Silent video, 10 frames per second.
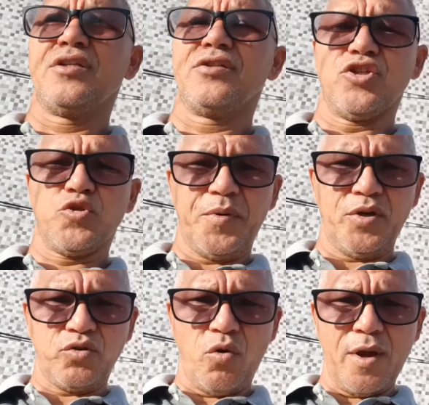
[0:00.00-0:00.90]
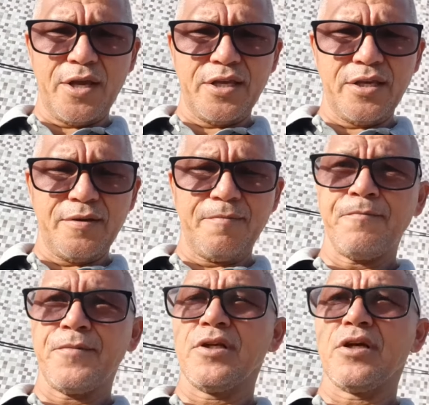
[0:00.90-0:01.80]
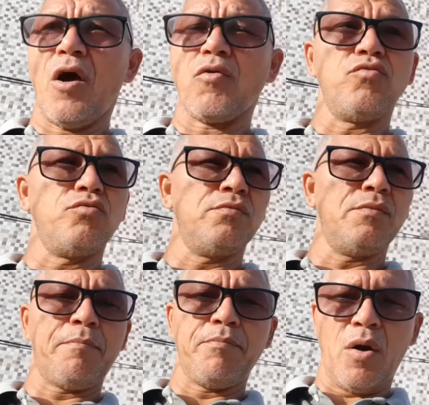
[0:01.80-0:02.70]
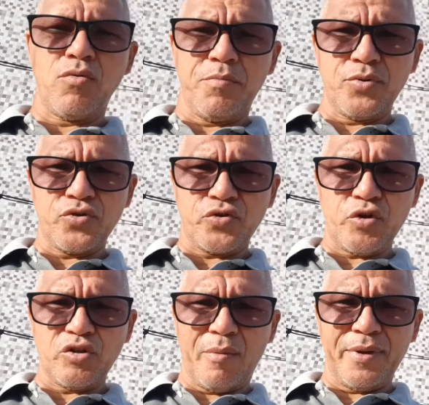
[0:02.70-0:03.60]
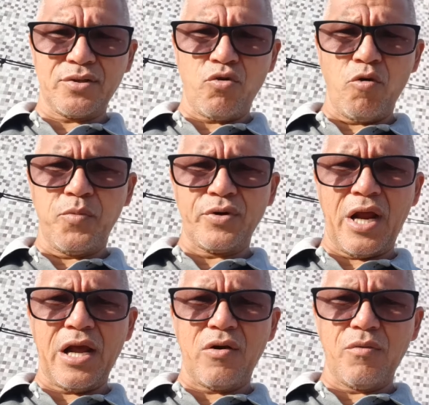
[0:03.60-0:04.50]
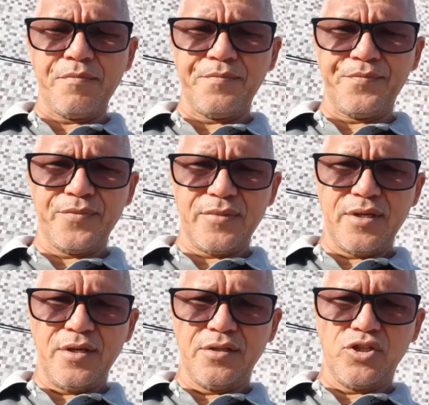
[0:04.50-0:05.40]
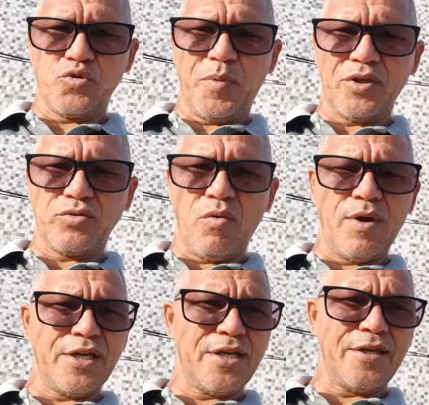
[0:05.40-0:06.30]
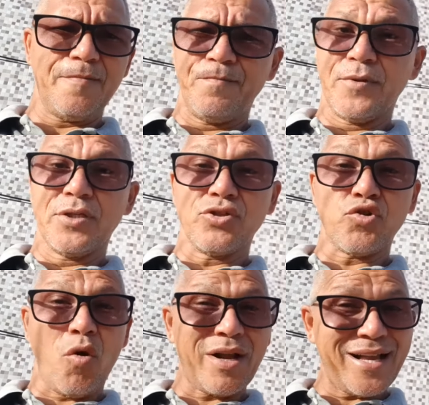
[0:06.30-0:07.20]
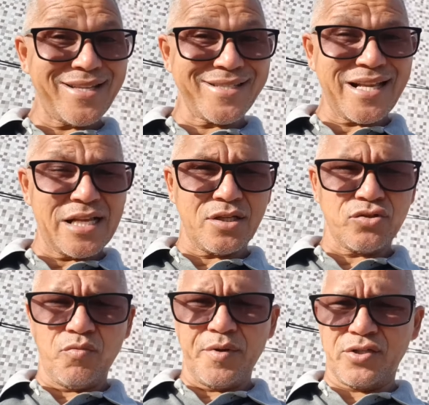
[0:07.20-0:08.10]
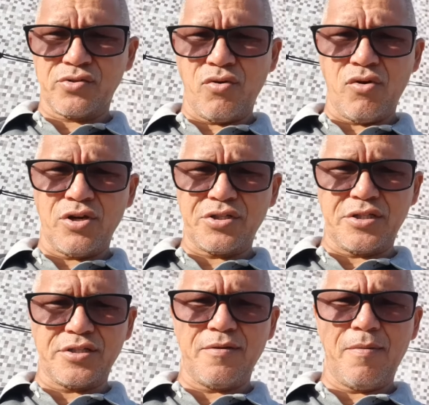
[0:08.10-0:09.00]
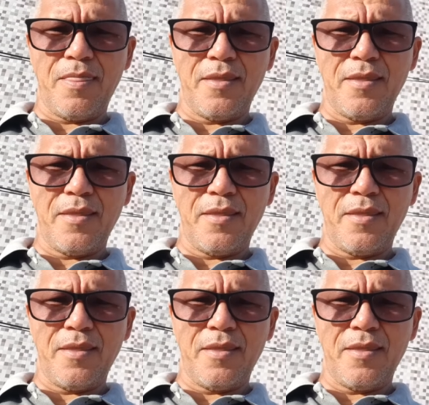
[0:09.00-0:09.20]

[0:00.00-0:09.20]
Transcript: despertou aí algum, algum posicionamento corporal, despertou aí jogar as asas sobre as costas.